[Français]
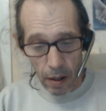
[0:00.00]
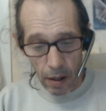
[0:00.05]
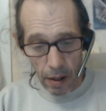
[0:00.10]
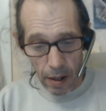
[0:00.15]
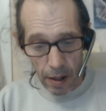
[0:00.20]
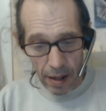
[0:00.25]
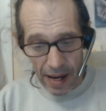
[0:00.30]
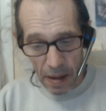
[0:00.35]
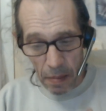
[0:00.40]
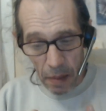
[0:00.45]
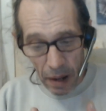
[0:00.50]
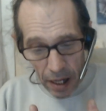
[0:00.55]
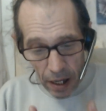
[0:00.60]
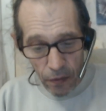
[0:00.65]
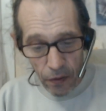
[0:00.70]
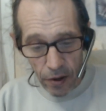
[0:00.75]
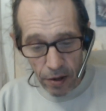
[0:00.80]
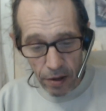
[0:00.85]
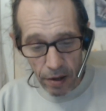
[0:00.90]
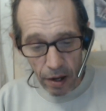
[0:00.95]
les
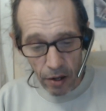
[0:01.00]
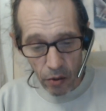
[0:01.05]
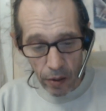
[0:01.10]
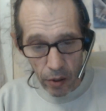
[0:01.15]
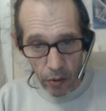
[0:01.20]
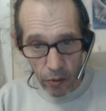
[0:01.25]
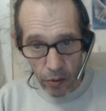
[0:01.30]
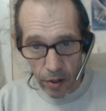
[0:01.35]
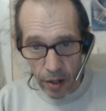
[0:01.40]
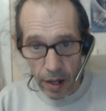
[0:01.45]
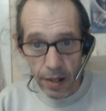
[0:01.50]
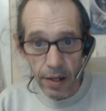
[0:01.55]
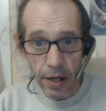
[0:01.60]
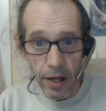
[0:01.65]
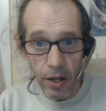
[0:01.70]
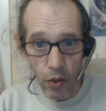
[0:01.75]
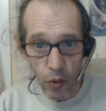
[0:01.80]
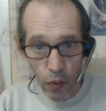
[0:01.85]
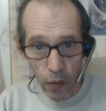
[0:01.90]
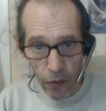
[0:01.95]
manifestations et tout ça
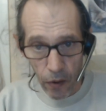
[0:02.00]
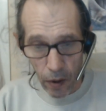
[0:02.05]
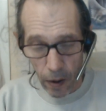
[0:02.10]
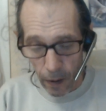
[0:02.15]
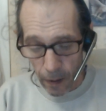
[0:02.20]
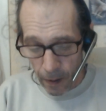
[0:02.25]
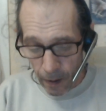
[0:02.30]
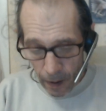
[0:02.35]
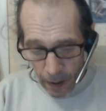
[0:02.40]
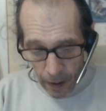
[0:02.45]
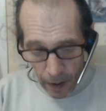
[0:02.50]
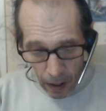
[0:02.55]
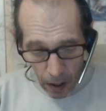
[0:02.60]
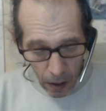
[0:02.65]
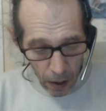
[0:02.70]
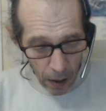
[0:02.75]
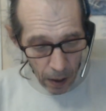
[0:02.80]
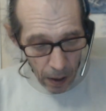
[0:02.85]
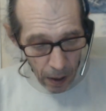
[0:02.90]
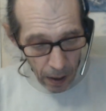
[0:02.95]
s'essoufflent
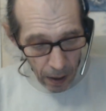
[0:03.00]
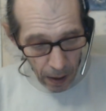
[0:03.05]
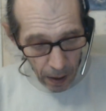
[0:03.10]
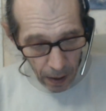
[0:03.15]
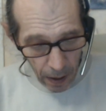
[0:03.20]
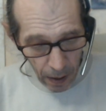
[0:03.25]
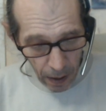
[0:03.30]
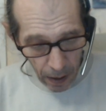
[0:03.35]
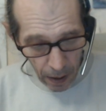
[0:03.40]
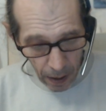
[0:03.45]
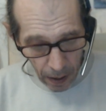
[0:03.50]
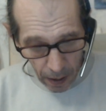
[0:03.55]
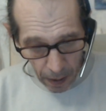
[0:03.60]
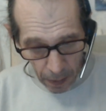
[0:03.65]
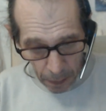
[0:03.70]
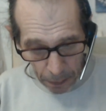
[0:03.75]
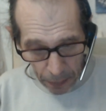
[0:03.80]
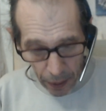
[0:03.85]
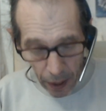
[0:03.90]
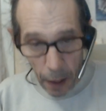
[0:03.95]
euh,
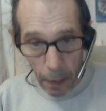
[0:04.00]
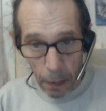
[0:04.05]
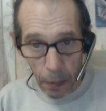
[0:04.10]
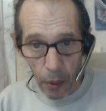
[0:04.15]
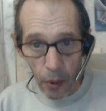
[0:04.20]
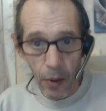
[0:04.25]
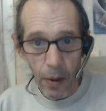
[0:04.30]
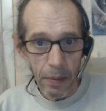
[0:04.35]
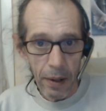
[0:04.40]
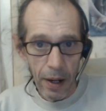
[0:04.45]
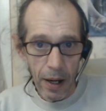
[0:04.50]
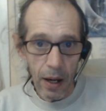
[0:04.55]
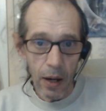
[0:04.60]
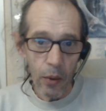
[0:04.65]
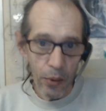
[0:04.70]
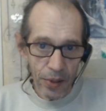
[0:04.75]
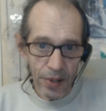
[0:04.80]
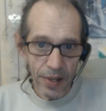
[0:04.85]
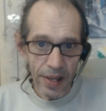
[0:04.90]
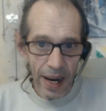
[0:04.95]
par rapport bah,
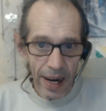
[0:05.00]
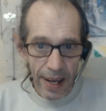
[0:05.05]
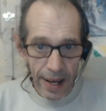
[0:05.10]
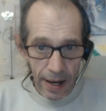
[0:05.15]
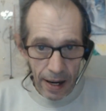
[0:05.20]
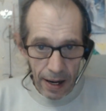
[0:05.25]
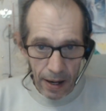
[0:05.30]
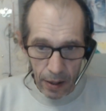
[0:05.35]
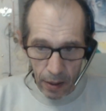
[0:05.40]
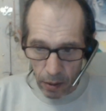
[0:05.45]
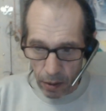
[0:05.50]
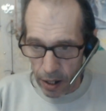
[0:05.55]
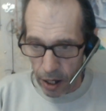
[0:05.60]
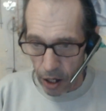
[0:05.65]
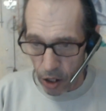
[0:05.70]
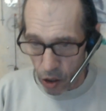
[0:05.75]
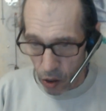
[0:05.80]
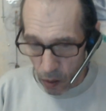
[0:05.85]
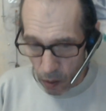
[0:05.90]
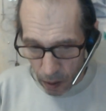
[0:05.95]
au salaire euh,
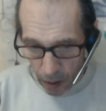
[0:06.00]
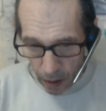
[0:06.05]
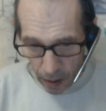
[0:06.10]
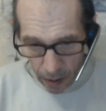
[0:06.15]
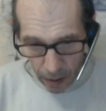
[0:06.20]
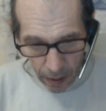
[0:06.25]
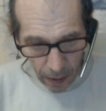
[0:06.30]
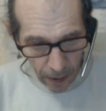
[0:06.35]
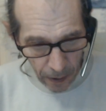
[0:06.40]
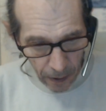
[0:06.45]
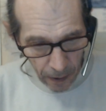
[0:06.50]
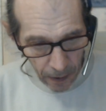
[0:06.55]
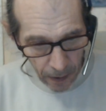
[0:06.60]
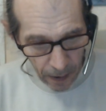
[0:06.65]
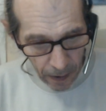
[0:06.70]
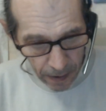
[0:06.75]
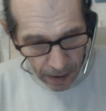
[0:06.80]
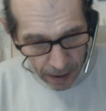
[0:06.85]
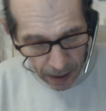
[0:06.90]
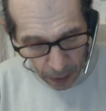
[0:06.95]
des gens. Hein,
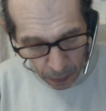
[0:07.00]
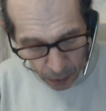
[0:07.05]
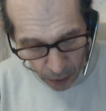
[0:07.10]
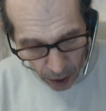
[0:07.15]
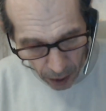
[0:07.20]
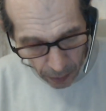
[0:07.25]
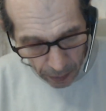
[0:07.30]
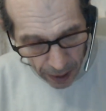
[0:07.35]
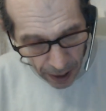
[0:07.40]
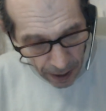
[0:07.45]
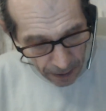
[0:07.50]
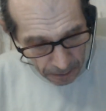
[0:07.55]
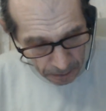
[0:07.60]
euh, c'est un peu normal.